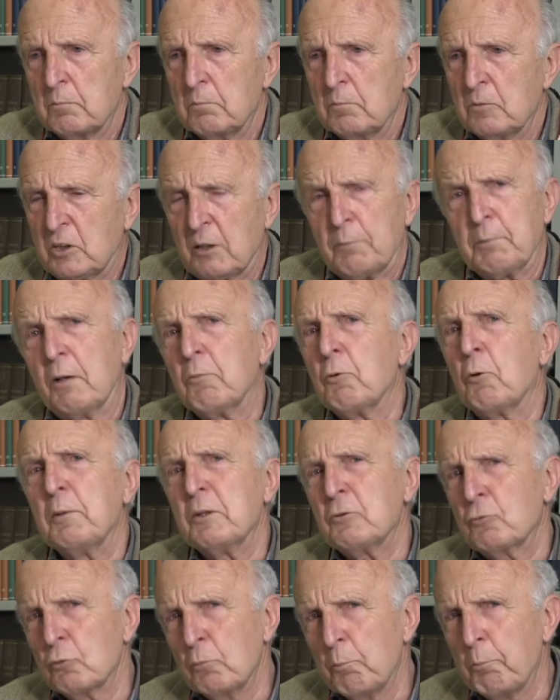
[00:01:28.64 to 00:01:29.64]
Ci abbiamo
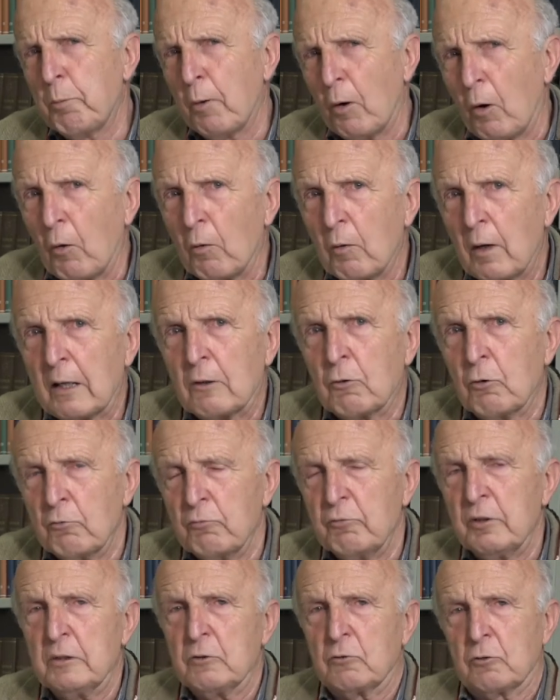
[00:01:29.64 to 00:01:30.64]
messo un po' a
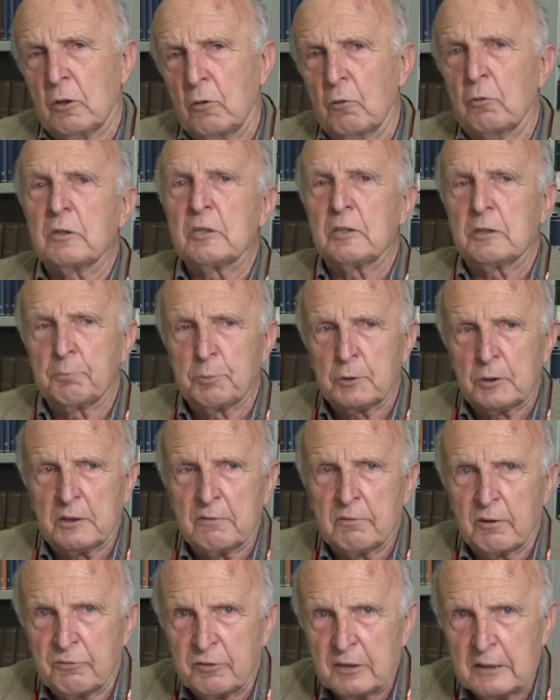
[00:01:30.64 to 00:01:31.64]
convincerlo che si
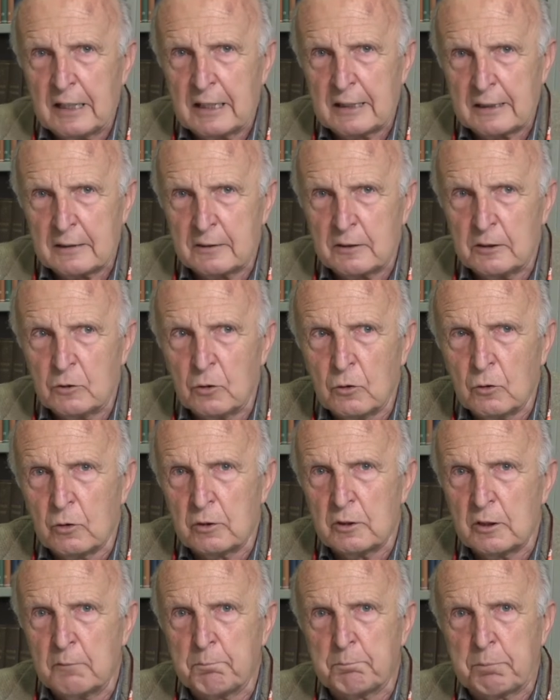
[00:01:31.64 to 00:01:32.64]
poteva fidare di
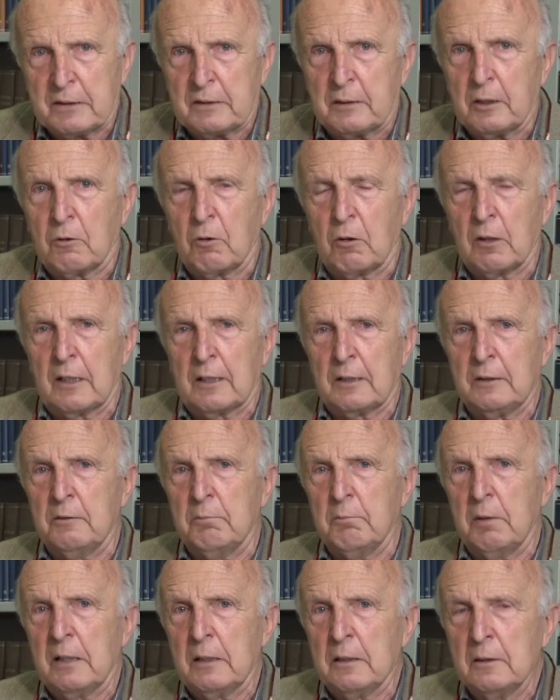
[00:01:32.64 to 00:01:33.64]
noi, in particolare di
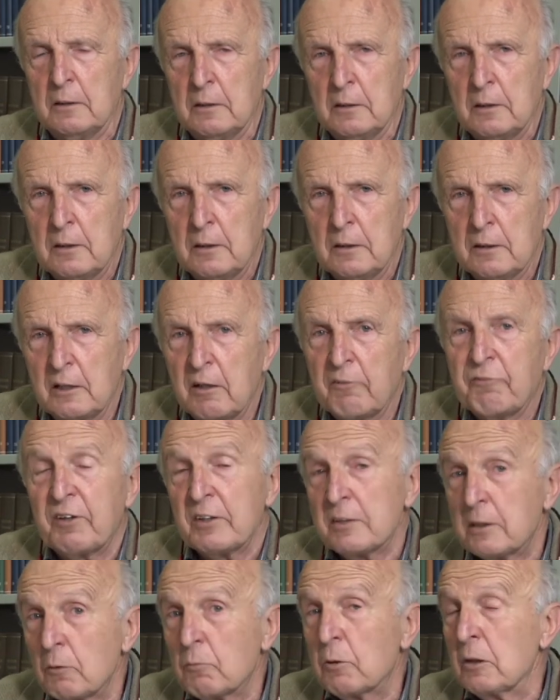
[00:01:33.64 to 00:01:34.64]
me. In
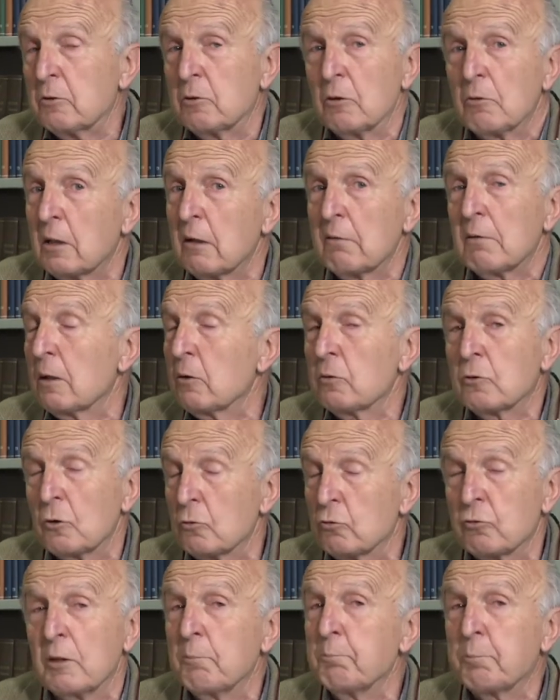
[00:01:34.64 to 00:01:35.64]
effetti questo è un cavallo che ho
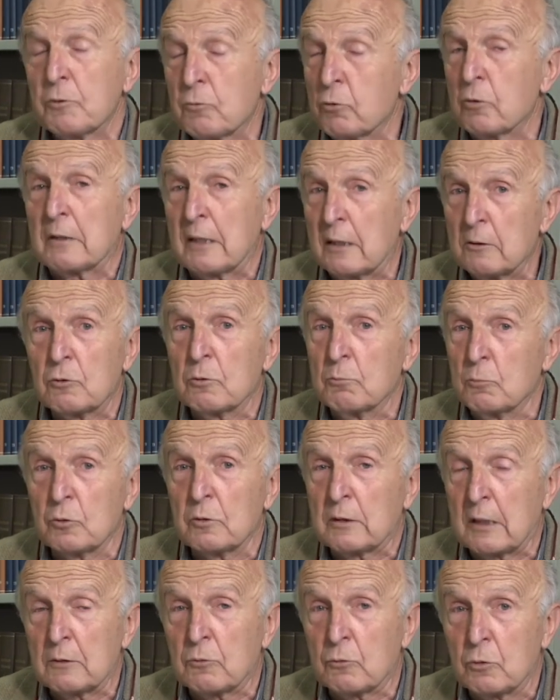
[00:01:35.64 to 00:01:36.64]
sempre soltanto
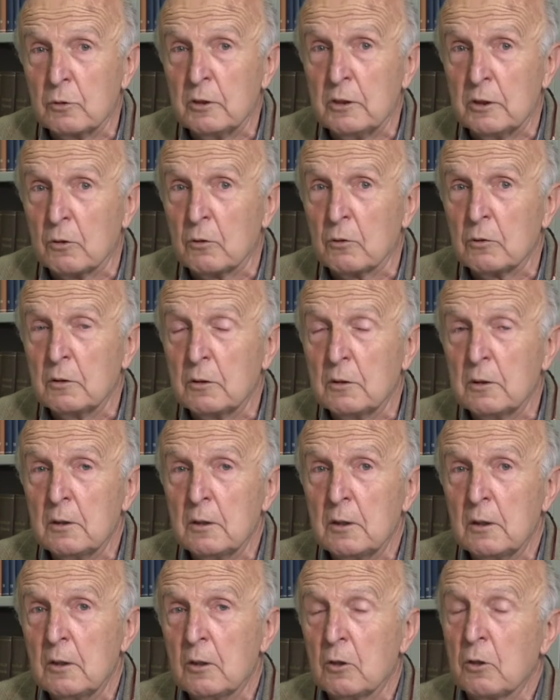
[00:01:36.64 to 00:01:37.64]
montato io.
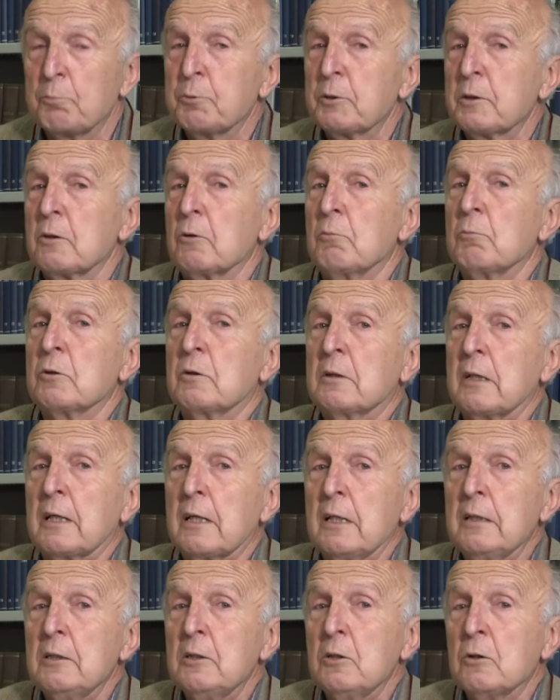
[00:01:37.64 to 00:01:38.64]
Lo potevo
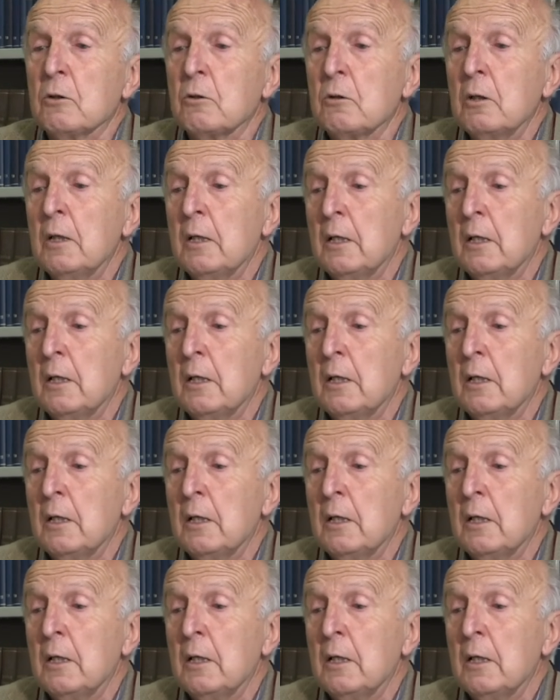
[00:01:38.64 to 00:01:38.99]
montare io